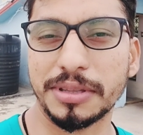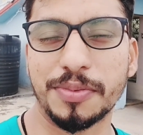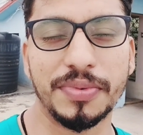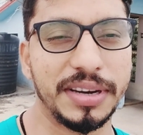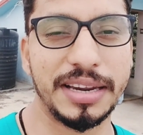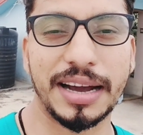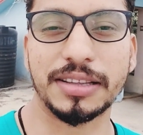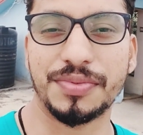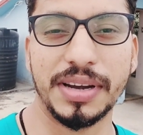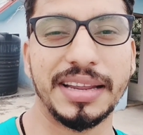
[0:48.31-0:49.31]
जो इंडिया
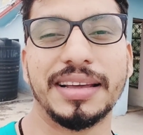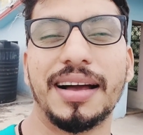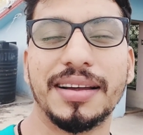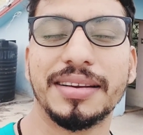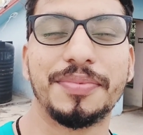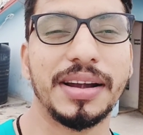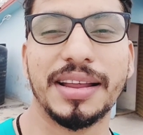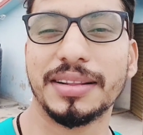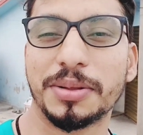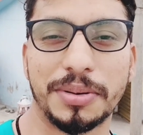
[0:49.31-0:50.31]
का जो फील्डिंग है ये
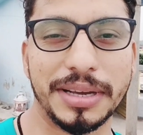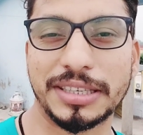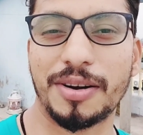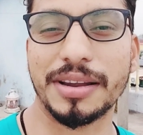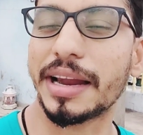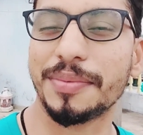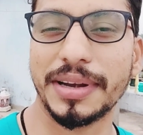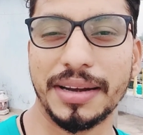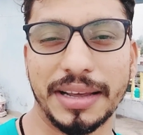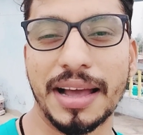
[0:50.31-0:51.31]
फील्डिंग तो एक्स्ट्रा ऑर्डिनरी
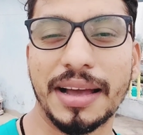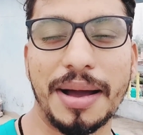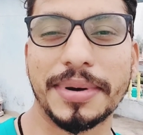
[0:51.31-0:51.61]
फील्डिंग है